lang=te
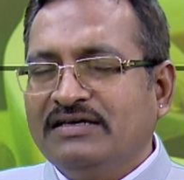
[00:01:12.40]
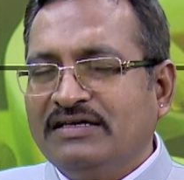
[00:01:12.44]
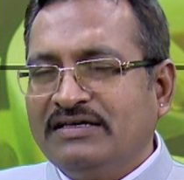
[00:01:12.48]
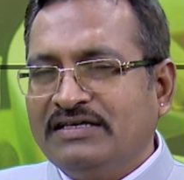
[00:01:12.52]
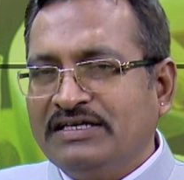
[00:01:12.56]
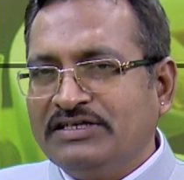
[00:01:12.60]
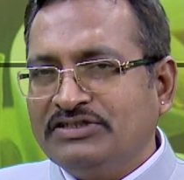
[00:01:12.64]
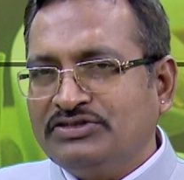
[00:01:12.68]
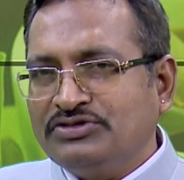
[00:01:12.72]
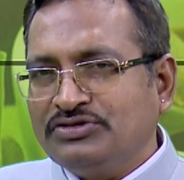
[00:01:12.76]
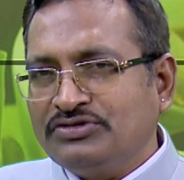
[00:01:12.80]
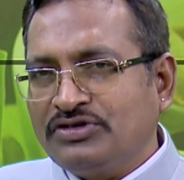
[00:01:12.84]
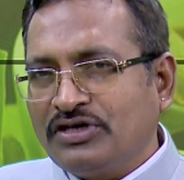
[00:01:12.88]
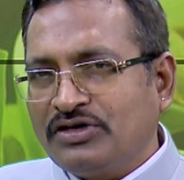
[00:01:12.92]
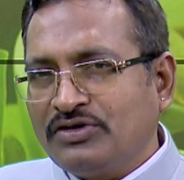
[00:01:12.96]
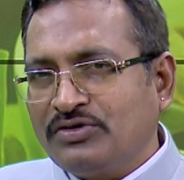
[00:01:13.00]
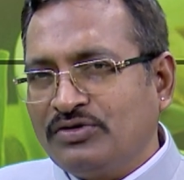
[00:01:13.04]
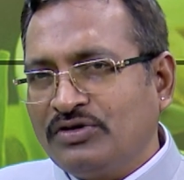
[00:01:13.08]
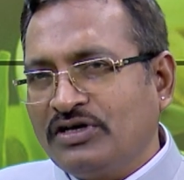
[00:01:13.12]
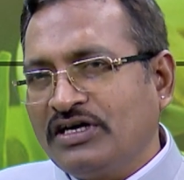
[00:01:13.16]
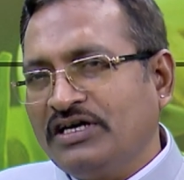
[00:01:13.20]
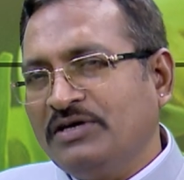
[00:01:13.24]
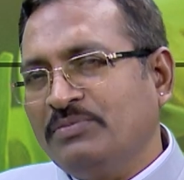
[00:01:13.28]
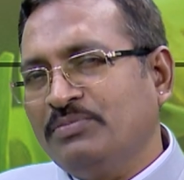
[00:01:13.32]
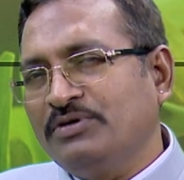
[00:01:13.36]
హెచ్చు
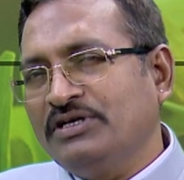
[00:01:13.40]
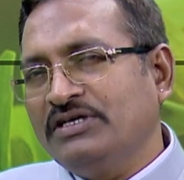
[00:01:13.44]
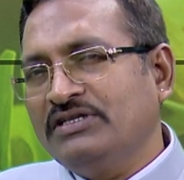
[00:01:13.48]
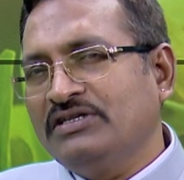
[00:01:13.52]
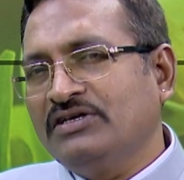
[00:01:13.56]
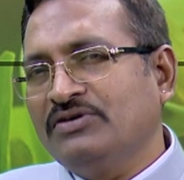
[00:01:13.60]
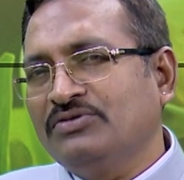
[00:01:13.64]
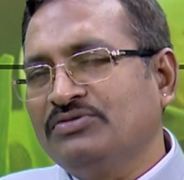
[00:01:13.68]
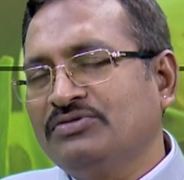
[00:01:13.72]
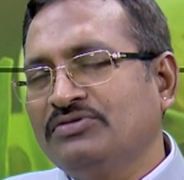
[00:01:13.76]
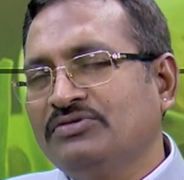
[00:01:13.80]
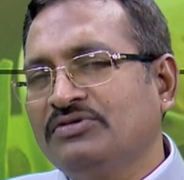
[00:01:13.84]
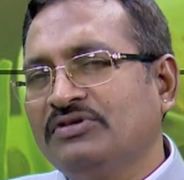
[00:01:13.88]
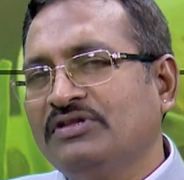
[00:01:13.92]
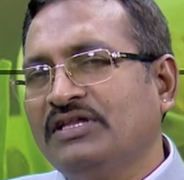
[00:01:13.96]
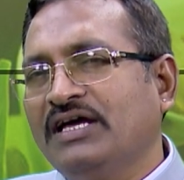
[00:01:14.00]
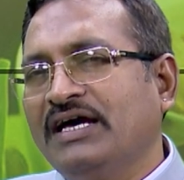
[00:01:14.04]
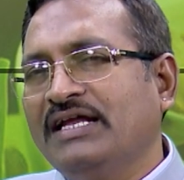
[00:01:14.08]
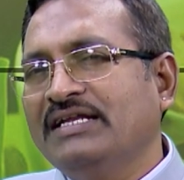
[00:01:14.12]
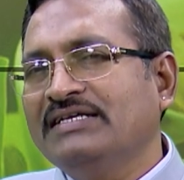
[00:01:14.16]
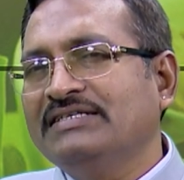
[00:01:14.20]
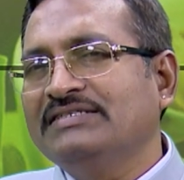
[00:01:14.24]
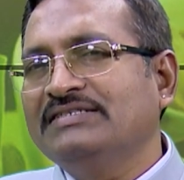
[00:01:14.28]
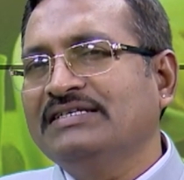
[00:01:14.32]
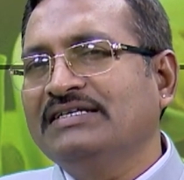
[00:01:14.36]
తగ్గులుగా ఎప్పుడైతే అవుతుందో
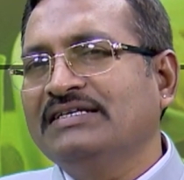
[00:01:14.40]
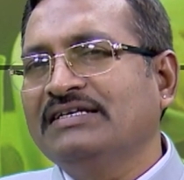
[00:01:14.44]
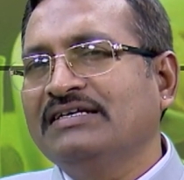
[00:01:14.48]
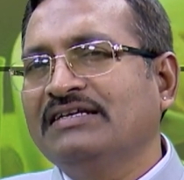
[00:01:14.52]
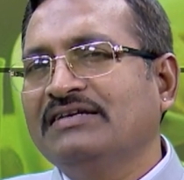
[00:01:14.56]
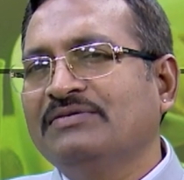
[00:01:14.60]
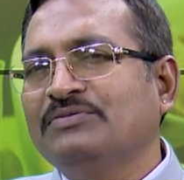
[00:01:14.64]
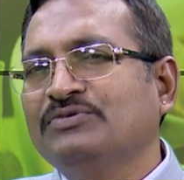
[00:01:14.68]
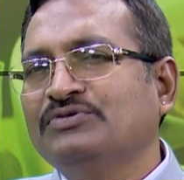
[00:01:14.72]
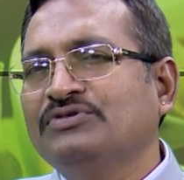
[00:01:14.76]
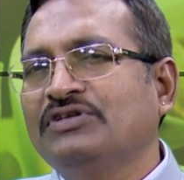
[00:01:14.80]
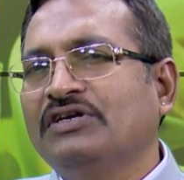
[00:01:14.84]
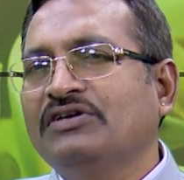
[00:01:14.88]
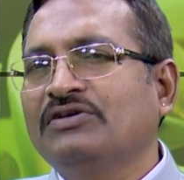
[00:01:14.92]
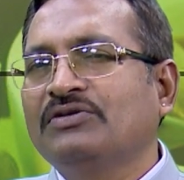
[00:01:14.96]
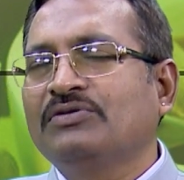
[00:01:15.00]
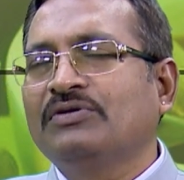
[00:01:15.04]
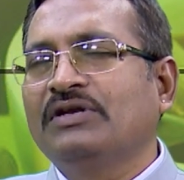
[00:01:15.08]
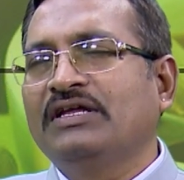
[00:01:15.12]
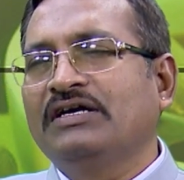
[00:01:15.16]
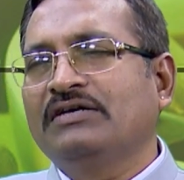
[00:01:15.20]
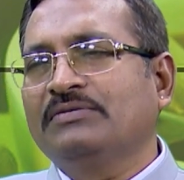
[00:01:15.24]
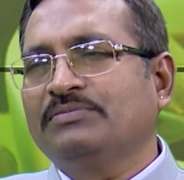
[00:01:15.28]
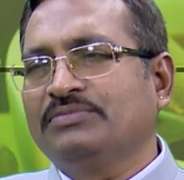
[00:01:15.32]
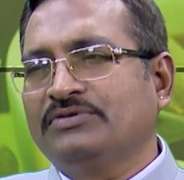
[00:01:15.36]
దానికి శరీరము
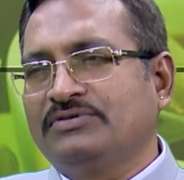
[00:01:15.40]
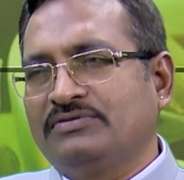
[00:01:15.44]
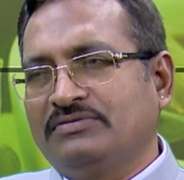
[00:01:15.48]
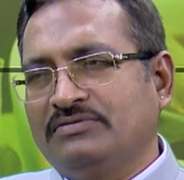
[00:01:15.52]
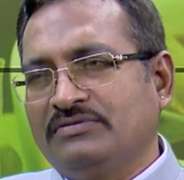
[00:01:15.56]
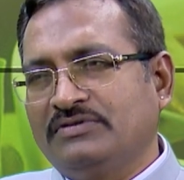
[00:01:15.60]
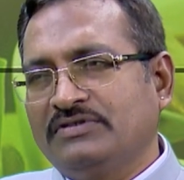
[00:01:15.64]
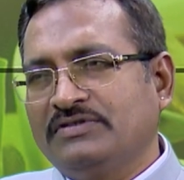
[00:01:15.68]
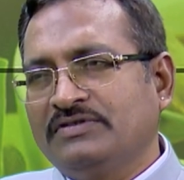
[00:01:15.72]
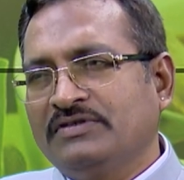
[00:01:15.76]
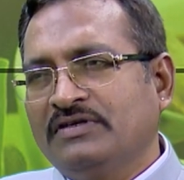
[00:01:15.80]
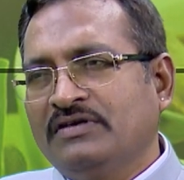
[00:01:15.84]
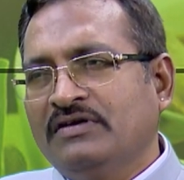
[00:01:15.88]
తట్టుకోలేకపోతుంది